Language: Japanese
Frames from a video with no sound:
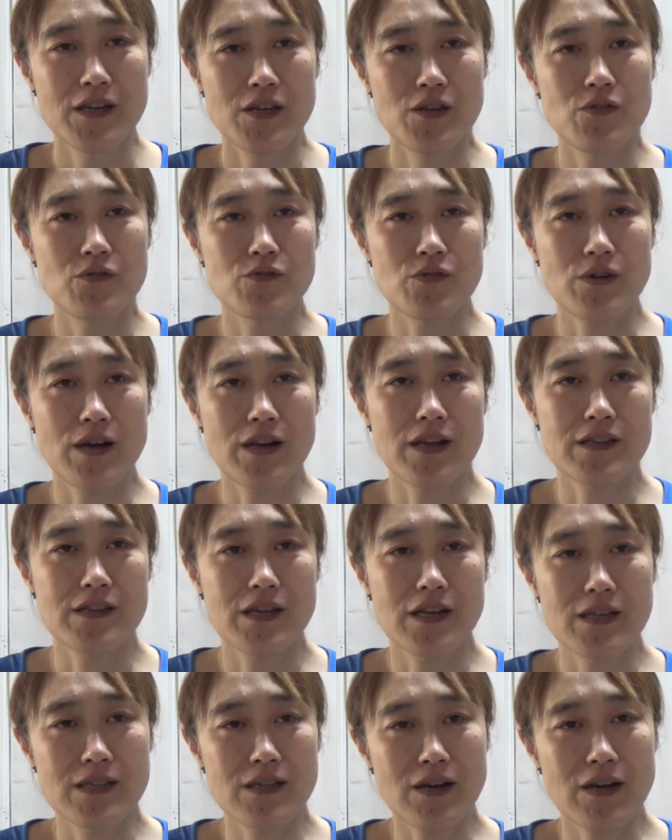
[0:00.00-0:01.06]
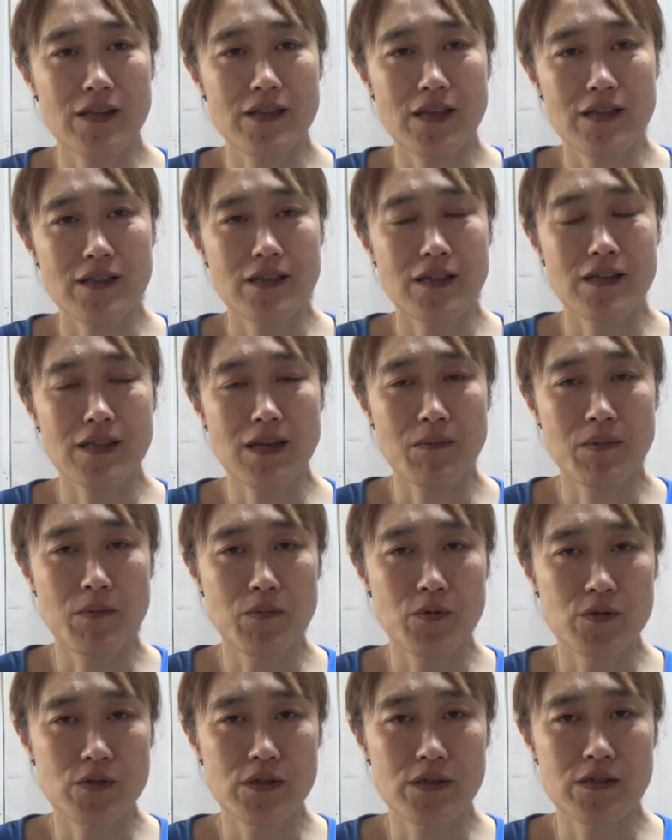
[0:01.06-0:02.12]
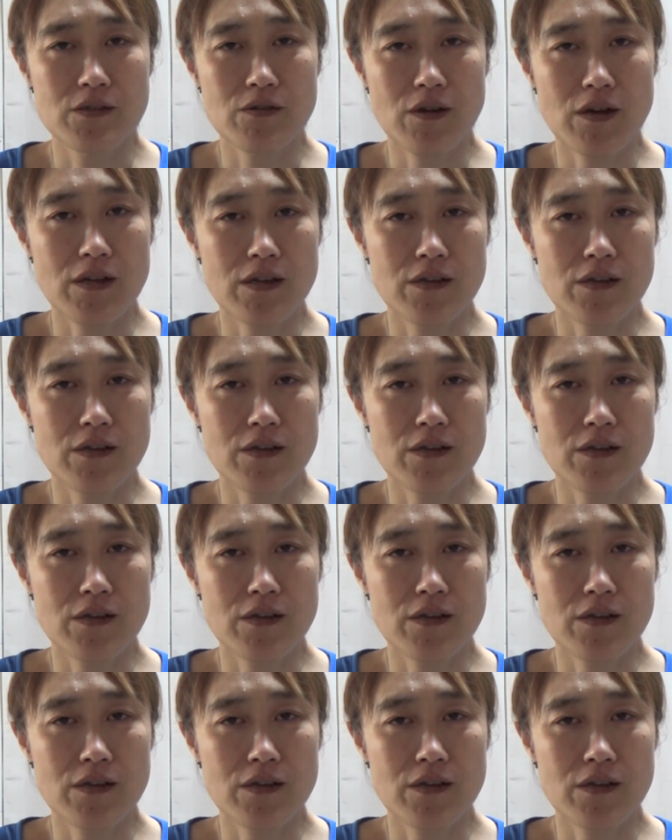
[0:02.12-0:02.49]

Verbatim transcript: いろんなとこ洗ったりとかね、で食べ物にとか、